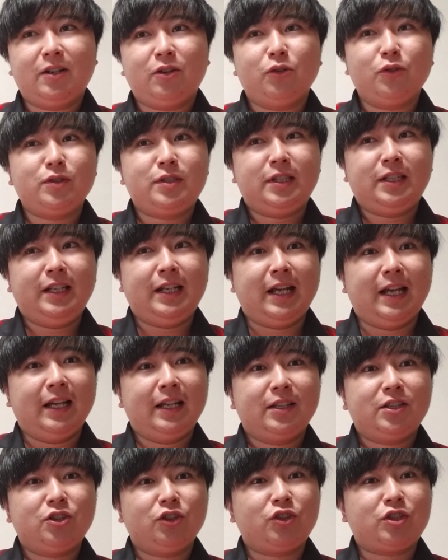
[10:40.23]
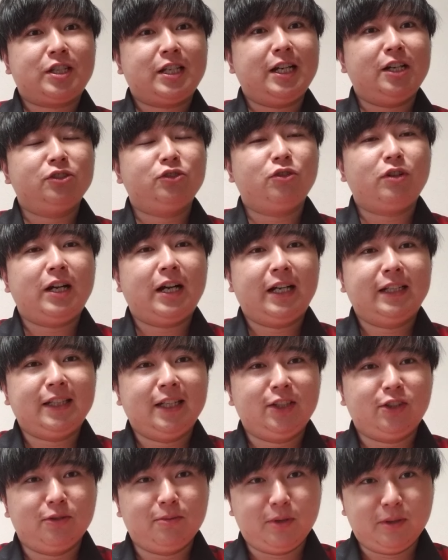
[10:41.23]
この次ね、ちょっと違う動画あげた
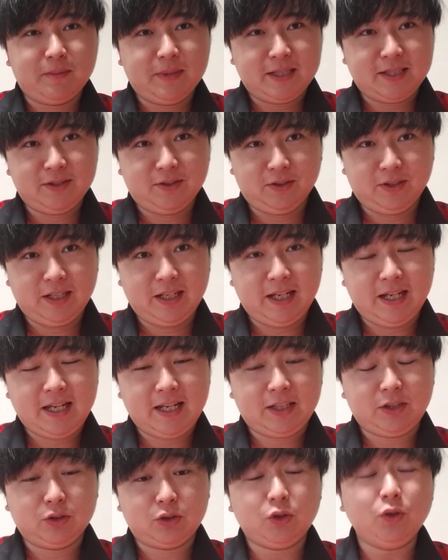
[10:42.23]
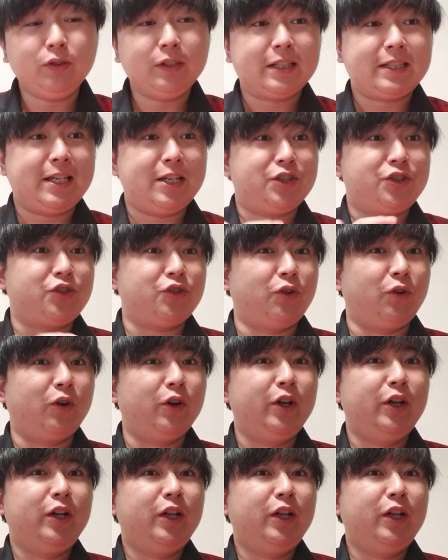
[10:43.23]
いと思いますので、えっ、ー、と、どんな選手を